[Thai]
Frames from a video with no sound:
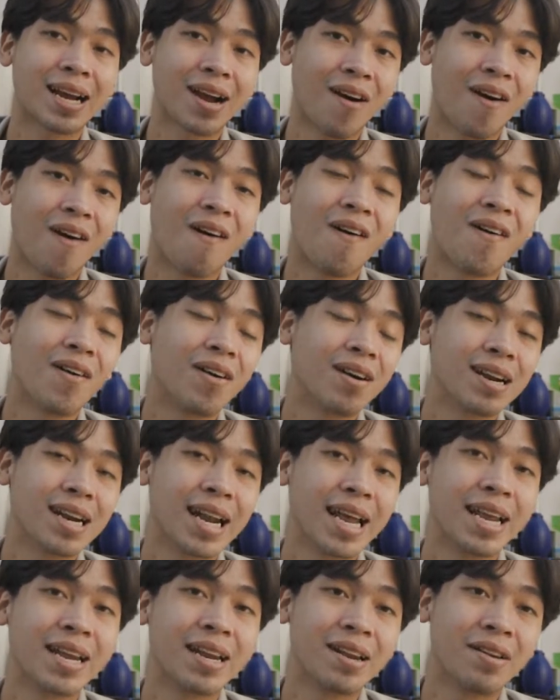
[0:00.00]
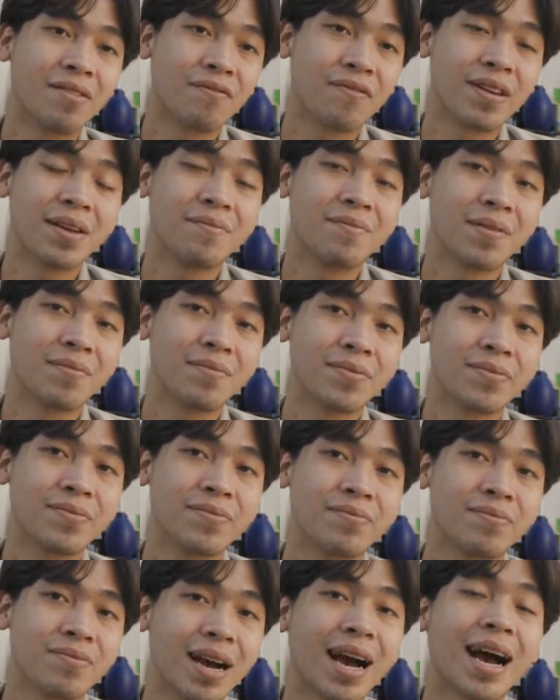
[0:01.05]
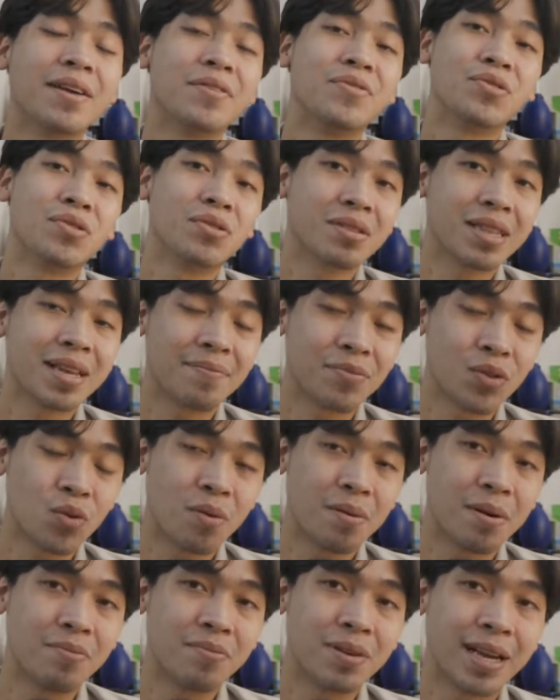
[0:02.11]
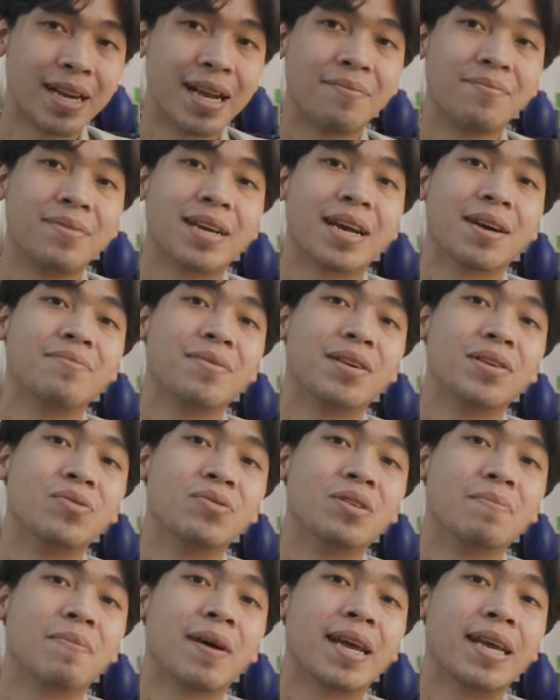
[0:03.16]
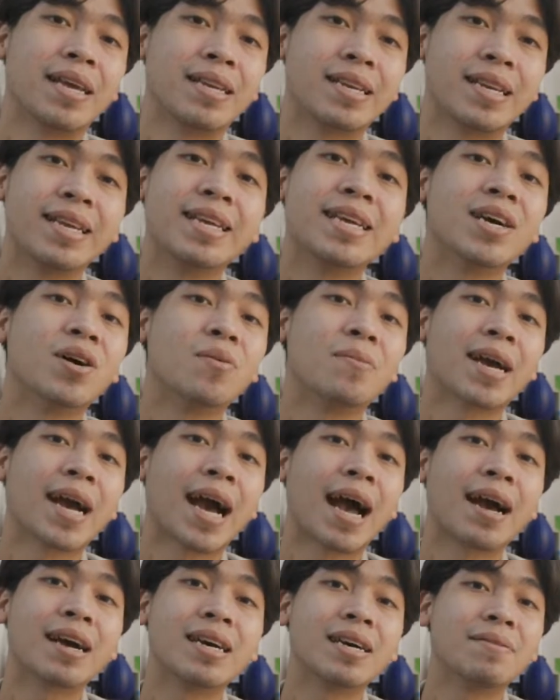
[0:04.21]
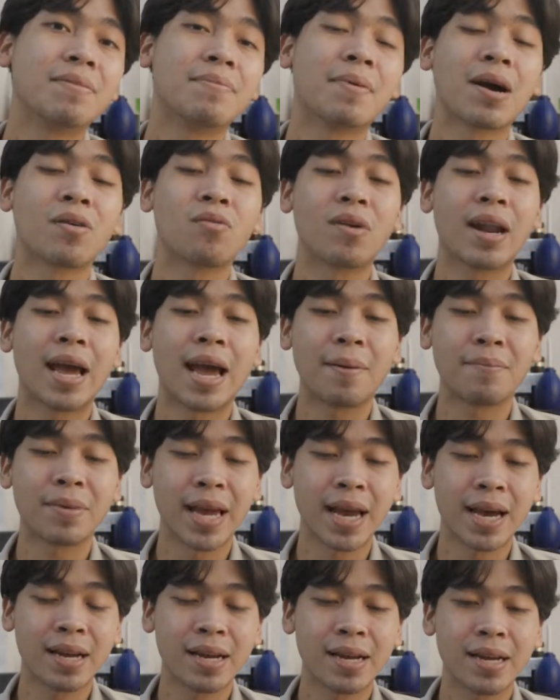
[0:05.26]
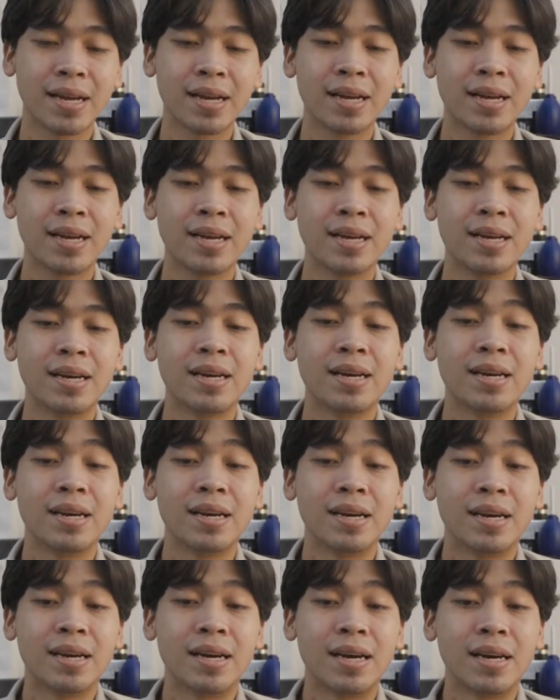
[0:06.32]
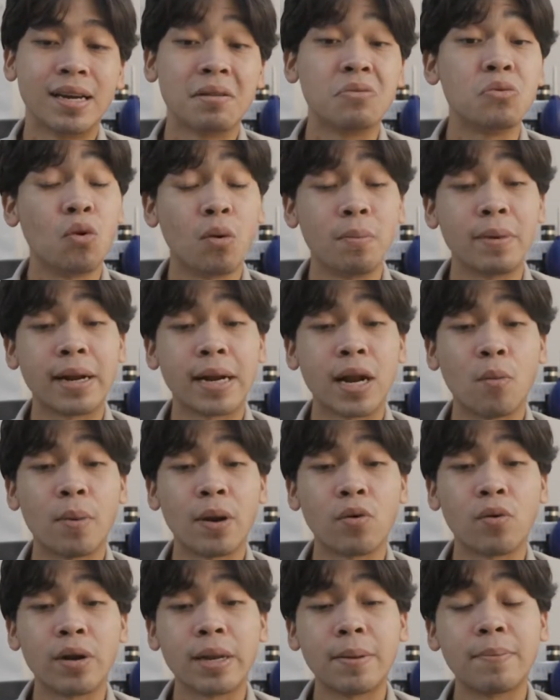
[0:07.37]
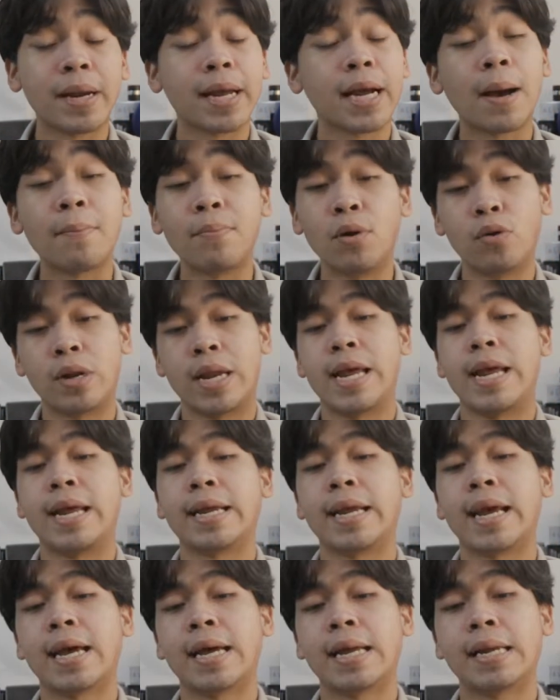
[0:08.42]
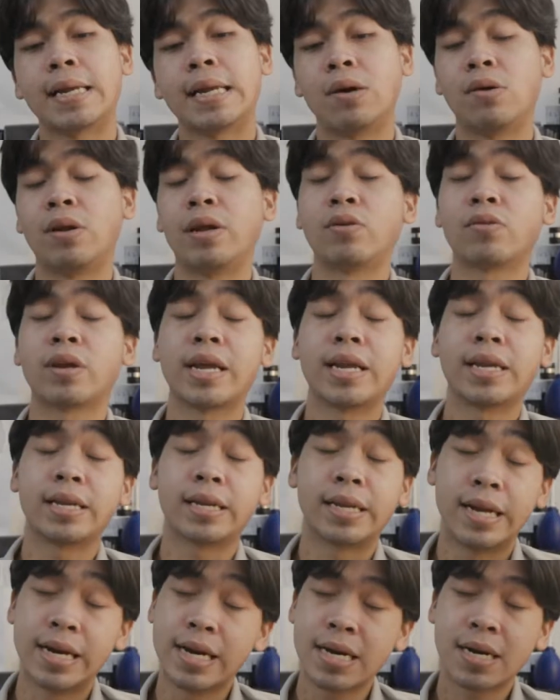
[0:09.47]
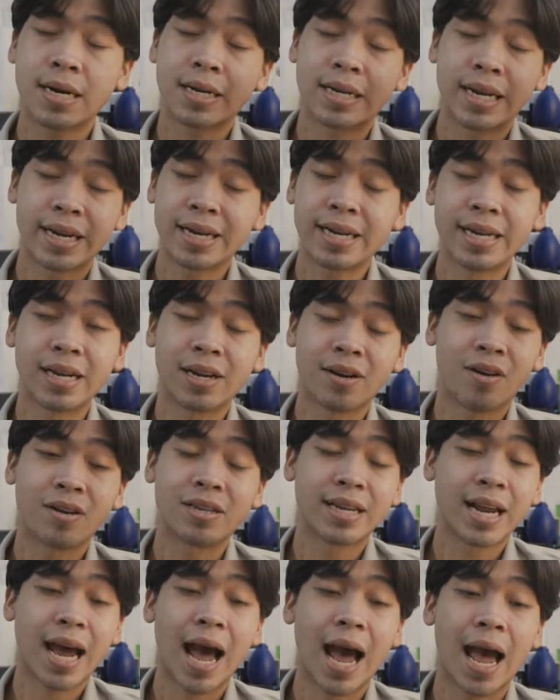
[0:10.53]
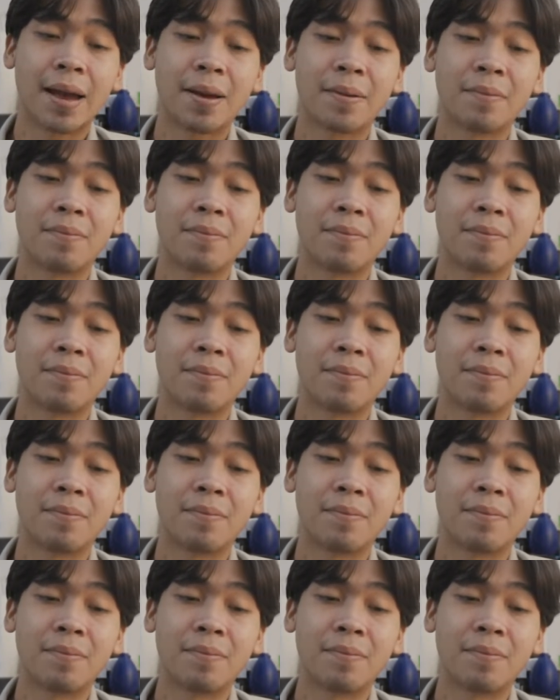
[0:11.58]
กล้องเลนส์ฟิล์มแบบอายุต้องเตรียมตัวแบบระดับหนึ่งอ่ะเหมือนอยู่จะไปเที่ยวไปค้างคืนไปพักโรงแรมเงี้ยรวมถึงเราเป็นคนที่ไม่ได้ขับรถเองเงี้ยเราเลยต้องคิดเยอะนิดนึงก่อนจะถ่าย